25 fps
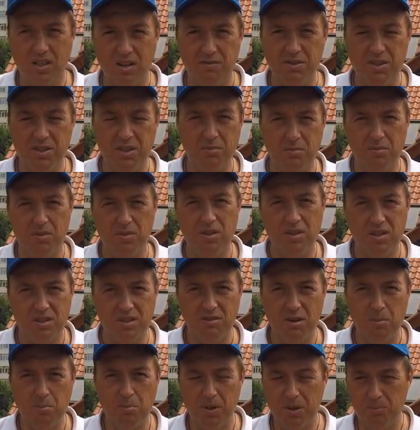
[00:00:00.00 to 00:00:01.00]
ко всем э,
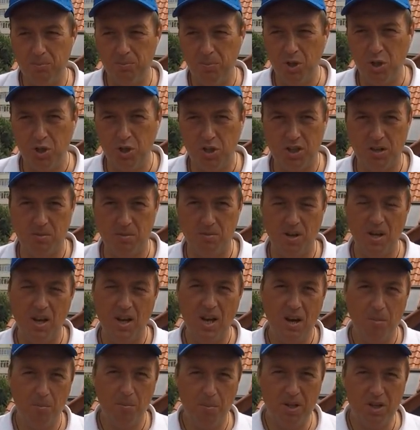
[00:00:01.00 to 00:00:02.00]
своим подписчикам.
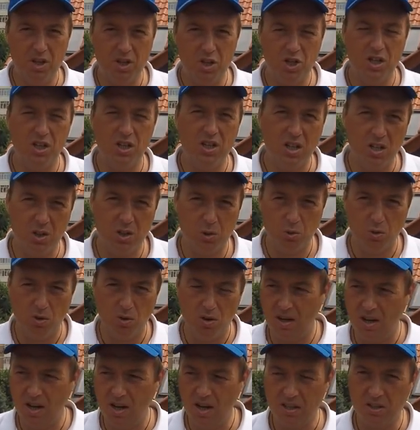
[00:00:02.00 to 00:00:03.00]
Поддержите
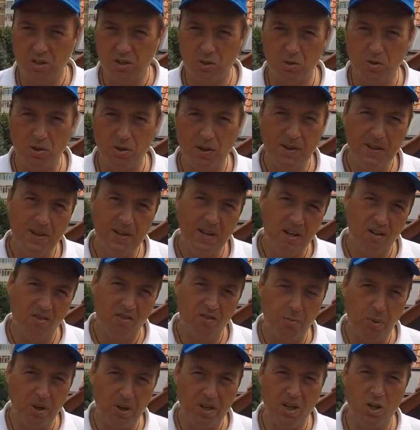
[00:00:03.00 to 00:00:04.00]
эту акцию
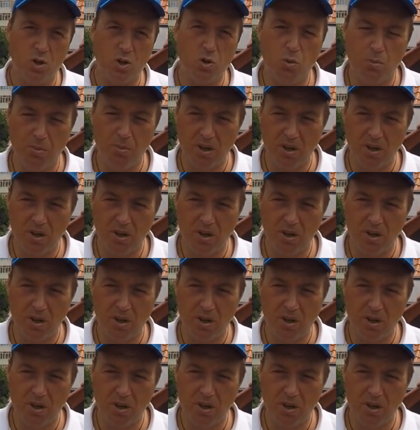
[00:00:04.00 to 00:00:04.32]
в поддержку